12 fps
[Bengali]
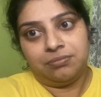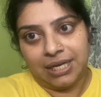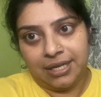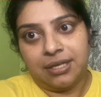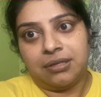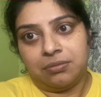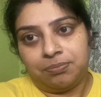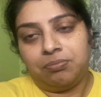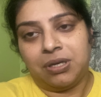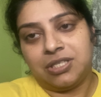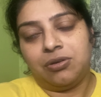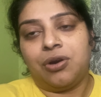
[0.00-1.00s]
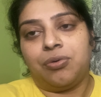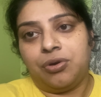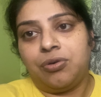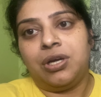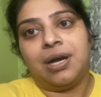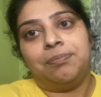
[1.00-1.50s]
মানে পার্টিকুলার অন্য
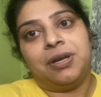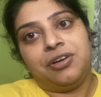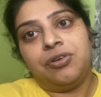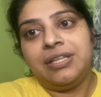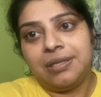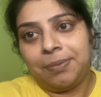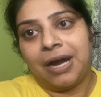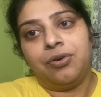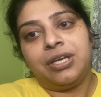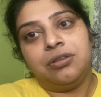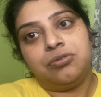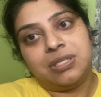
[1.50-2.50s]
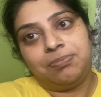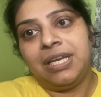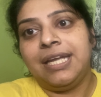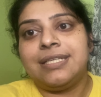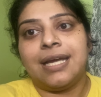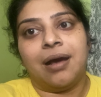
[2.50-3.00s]
কোনো কোম্পানিরও নিতে পারো কিন্তু টিপি
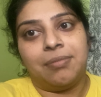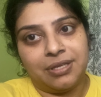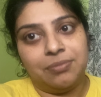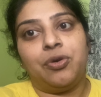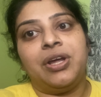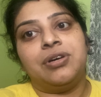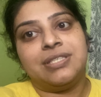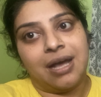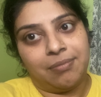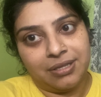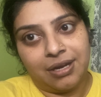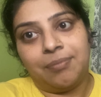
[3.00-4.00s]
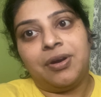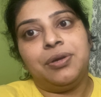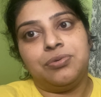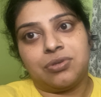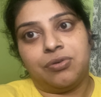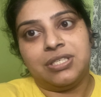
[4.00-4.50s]
লিঙ্কটাই আমাদের মনে হয়েছে আমাদের আমরা
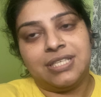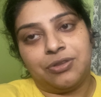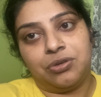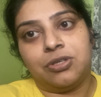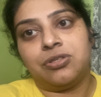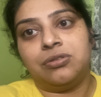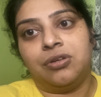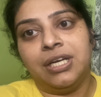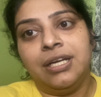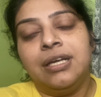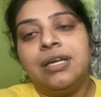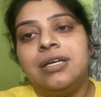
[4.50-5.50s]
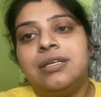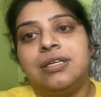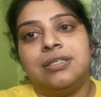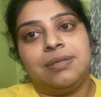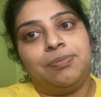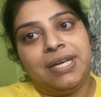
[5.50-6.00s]
ইউজ করেছি এত বছর ধরে
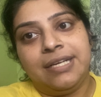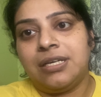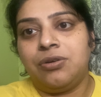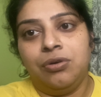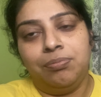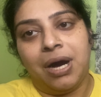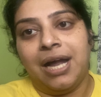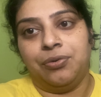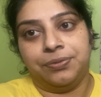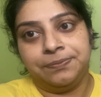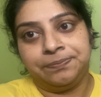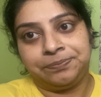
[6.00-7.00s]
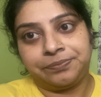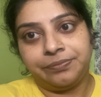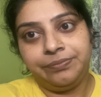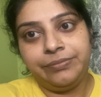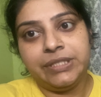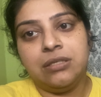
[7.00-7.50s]
টিপি লিঙ্কটা খুব ভালো
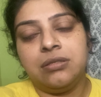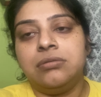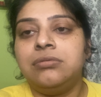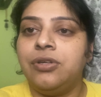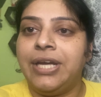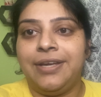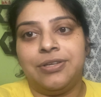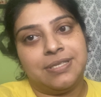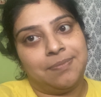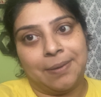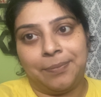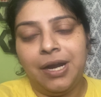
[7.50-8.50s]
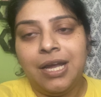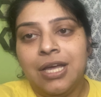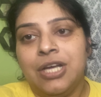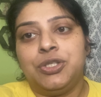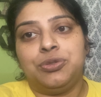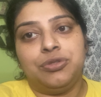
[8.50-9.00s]
তো এই হচ্ছে ব্যাপার
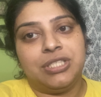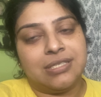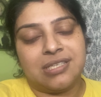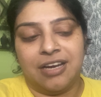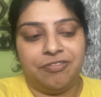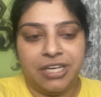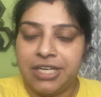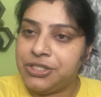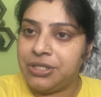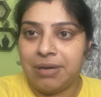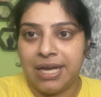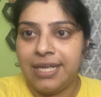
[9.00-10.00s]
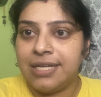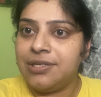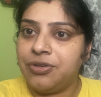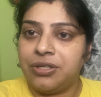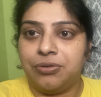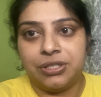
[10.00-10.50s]
শুধু জাস্ট কনফিগারেশন বাকি আছে
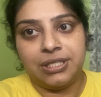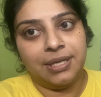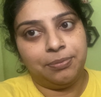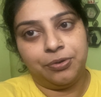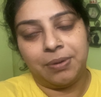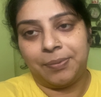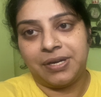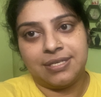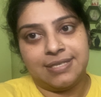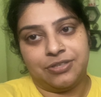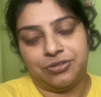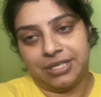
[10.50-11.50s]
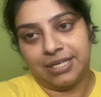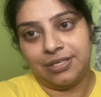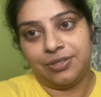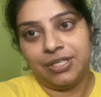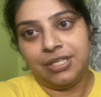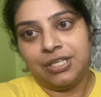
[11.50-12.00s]
ওটা করে দিলেই পুরো ব্যাপারটা সেট হয়ে গেল
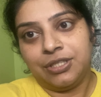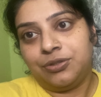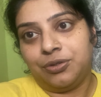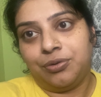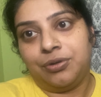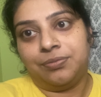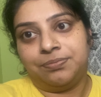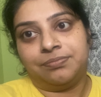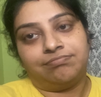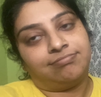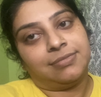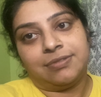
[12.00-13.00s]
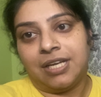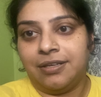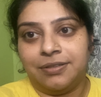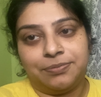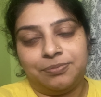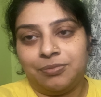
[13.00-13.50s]
তো
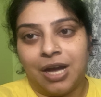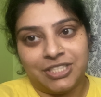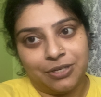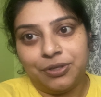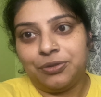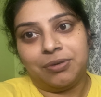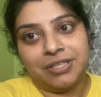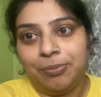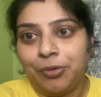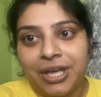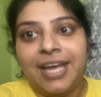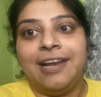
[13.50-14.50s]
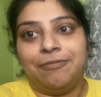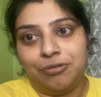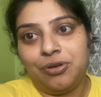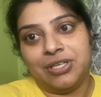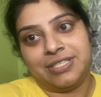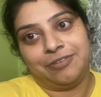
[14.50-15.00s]
আশা করি তোমাদের পক্ষে
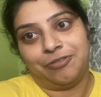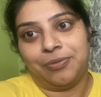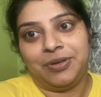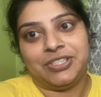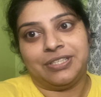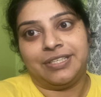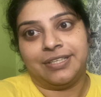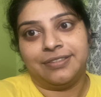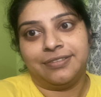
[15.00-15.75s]
হেল্পফুল হয়েছে ইনফরমেশনটা